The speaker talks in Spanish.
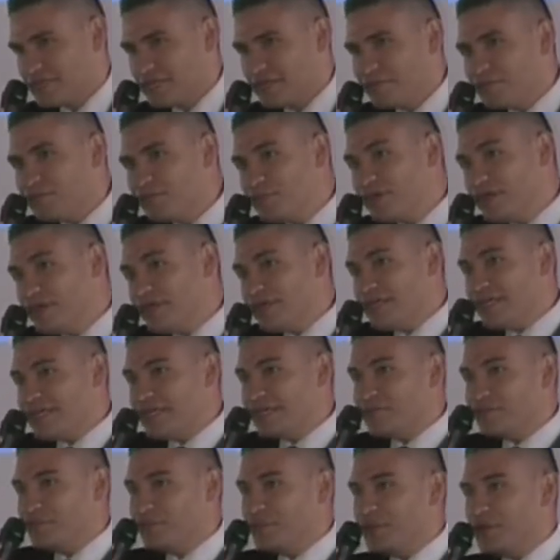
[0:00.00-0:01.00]
mi,
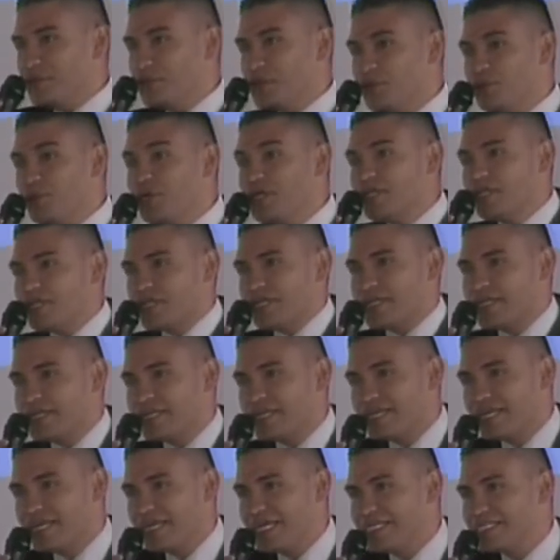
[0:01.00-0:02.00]

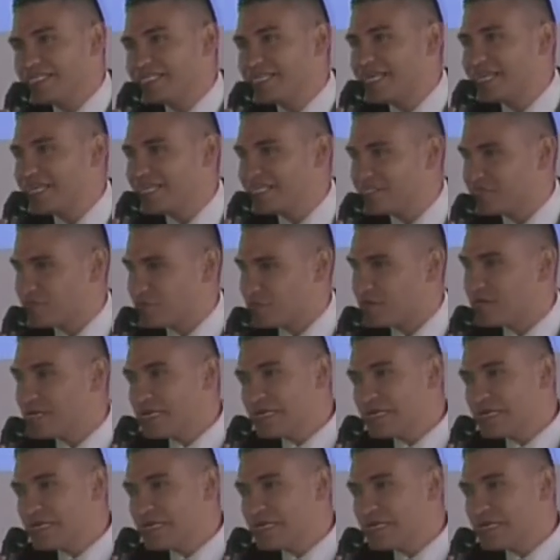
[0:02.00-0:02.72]
vivir es Cristo.